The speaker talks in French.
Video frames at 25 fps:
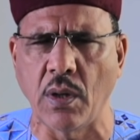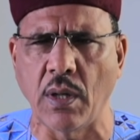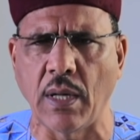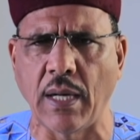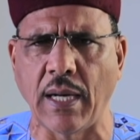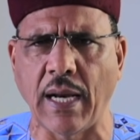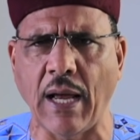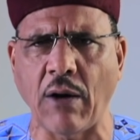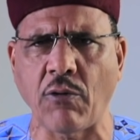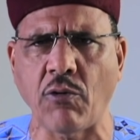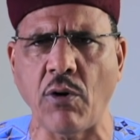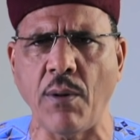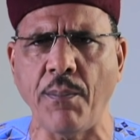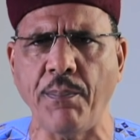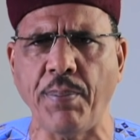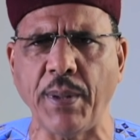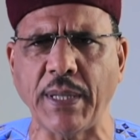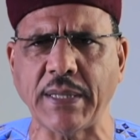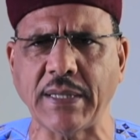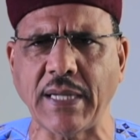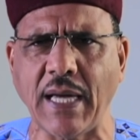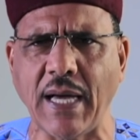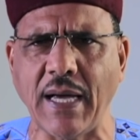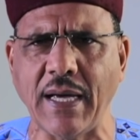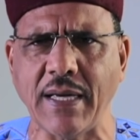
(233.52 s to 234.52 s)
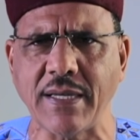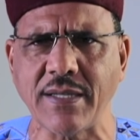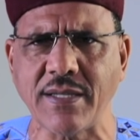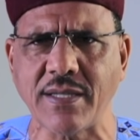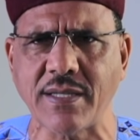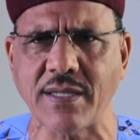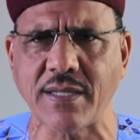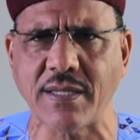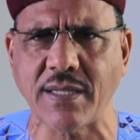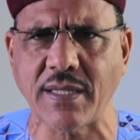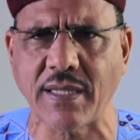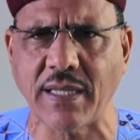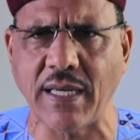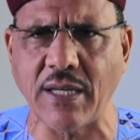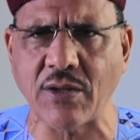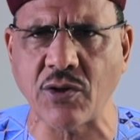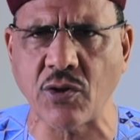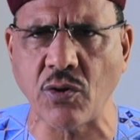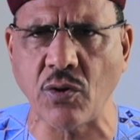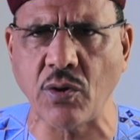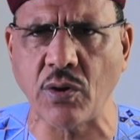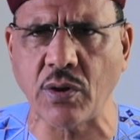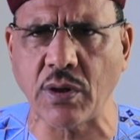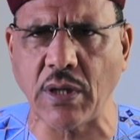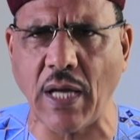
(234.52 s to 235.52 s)
La compétence qu'elles
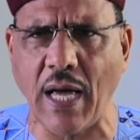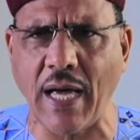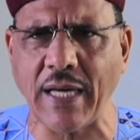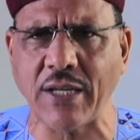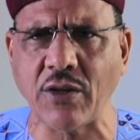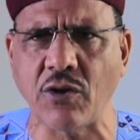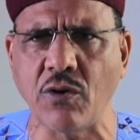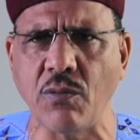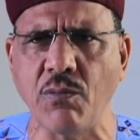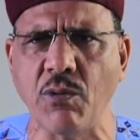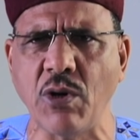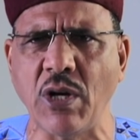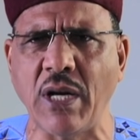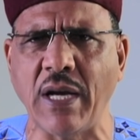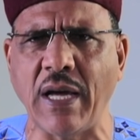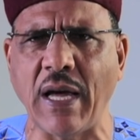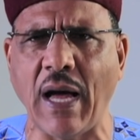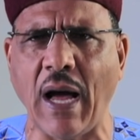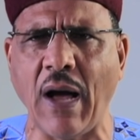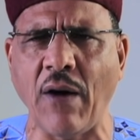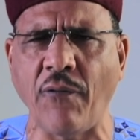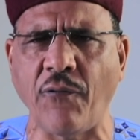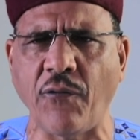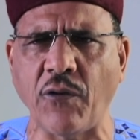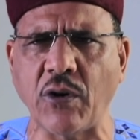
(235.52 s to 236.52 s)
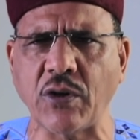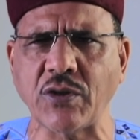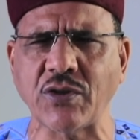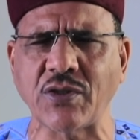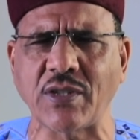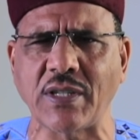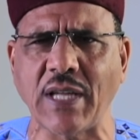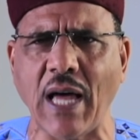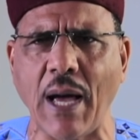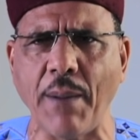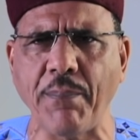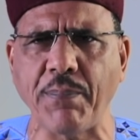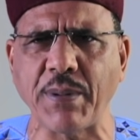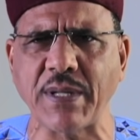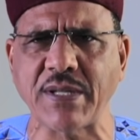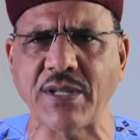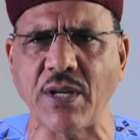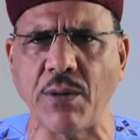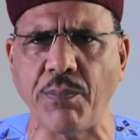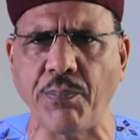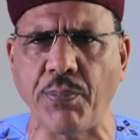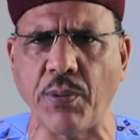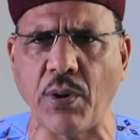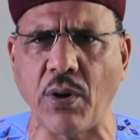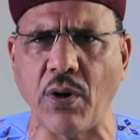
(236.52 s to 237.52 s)
ont accumulée à force d'âpres
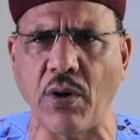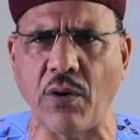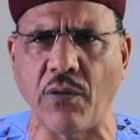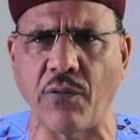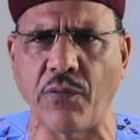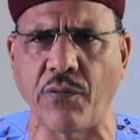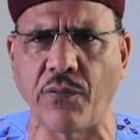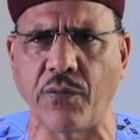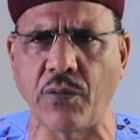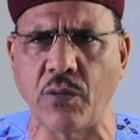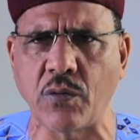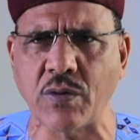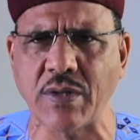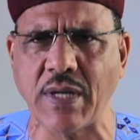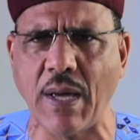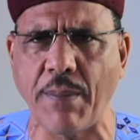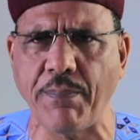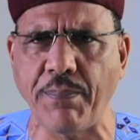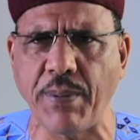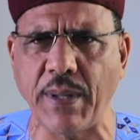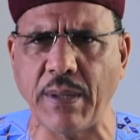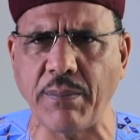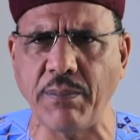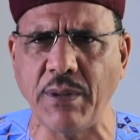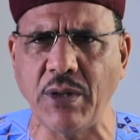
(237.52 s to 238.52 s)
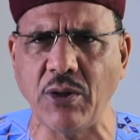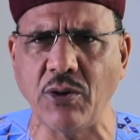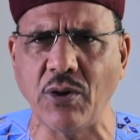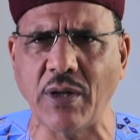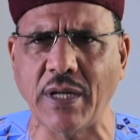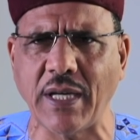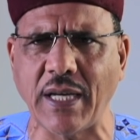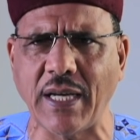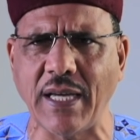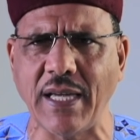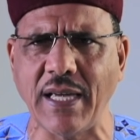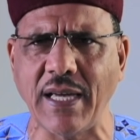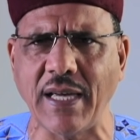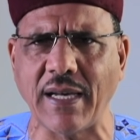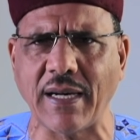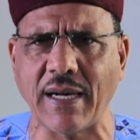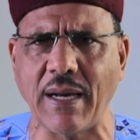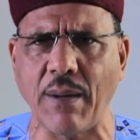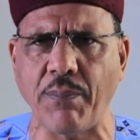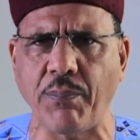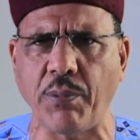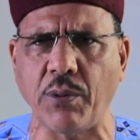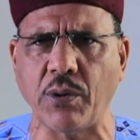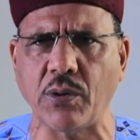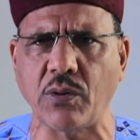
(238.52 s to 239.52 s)
épreuves nous a permis de créer un
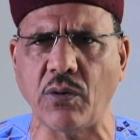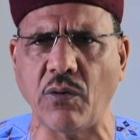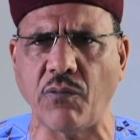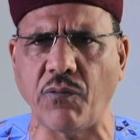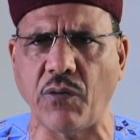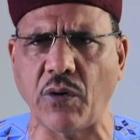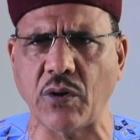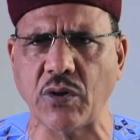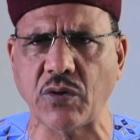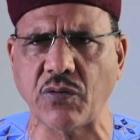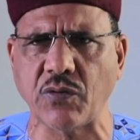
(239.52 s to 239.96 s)
rapport de force